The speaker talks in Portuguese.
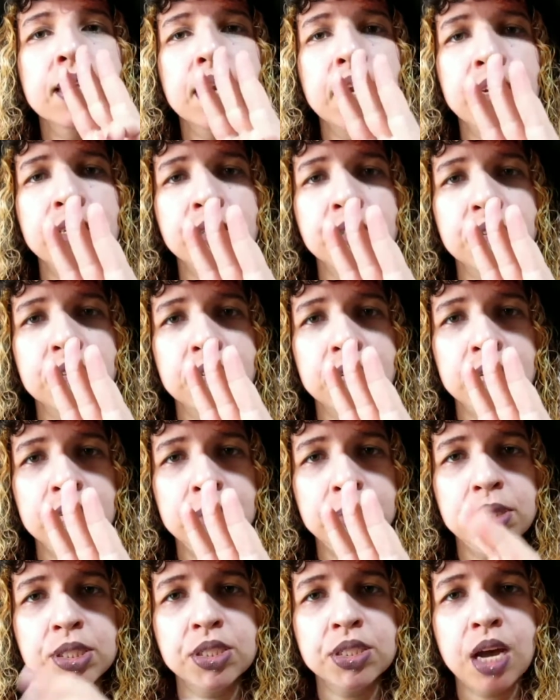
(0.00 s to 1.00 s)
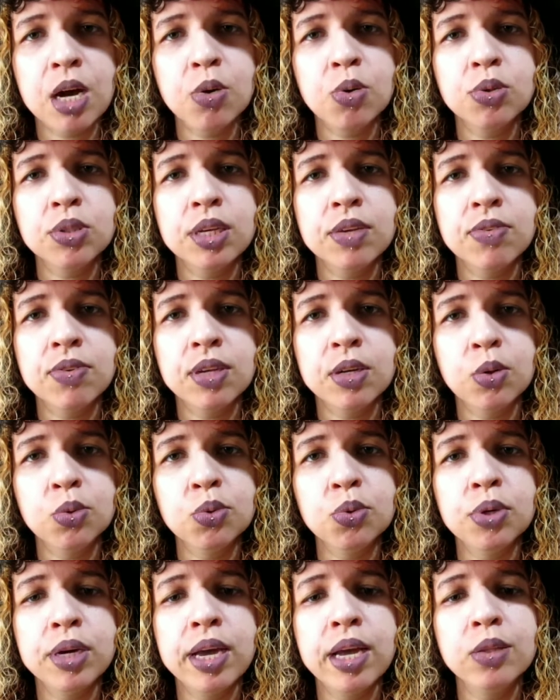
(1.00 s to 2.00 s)
Três crimes que
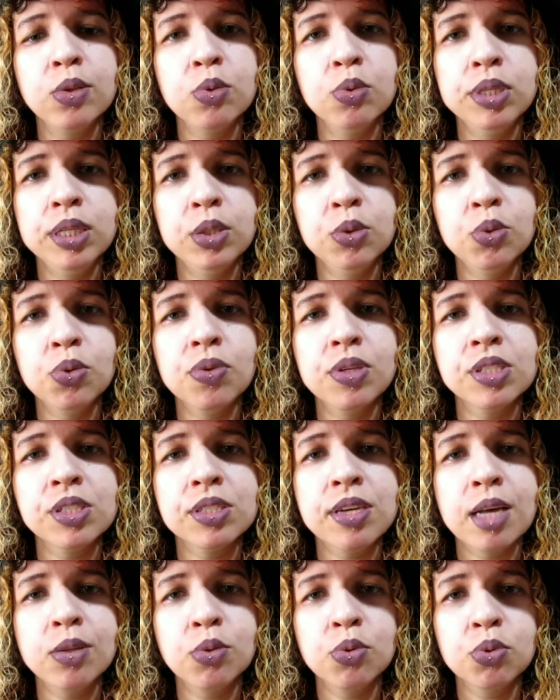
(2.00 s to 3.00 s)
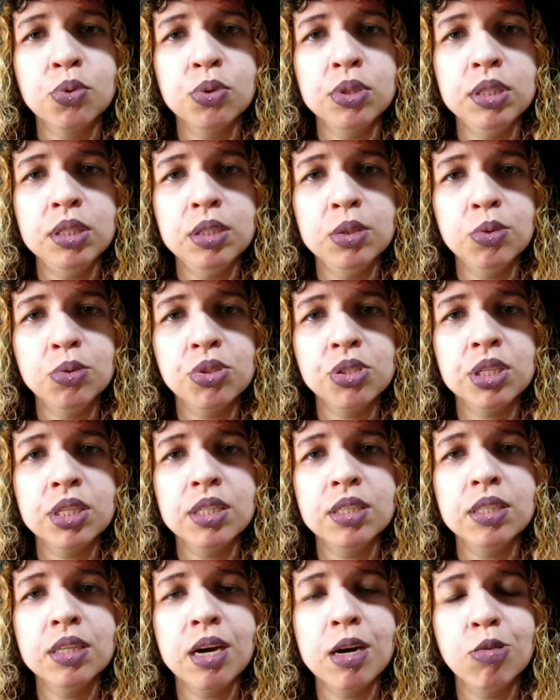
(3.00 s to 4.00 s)
aconteceram no Halloween dos Estados
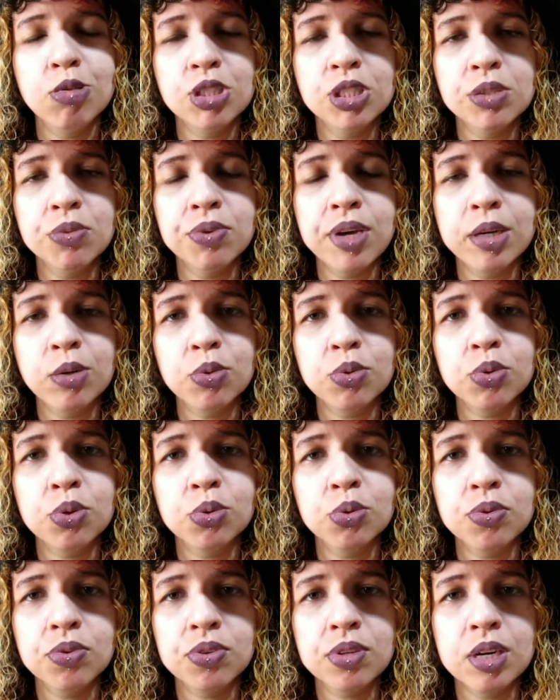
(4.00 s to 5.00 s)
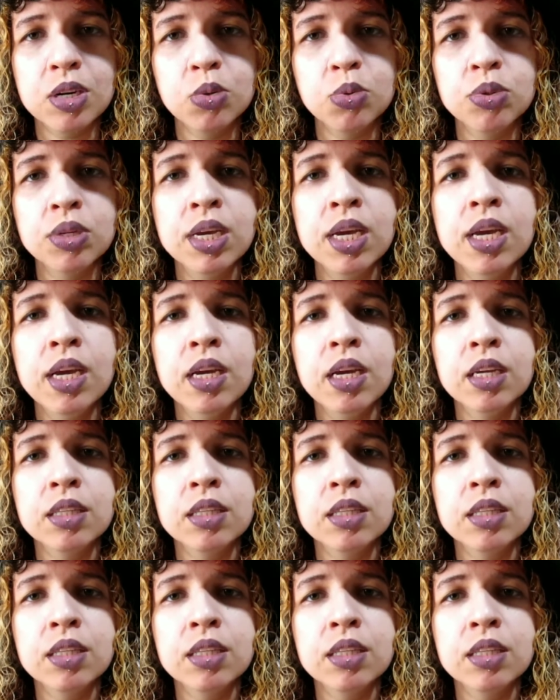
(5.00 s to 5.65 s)
Unidos que não tiveram solução.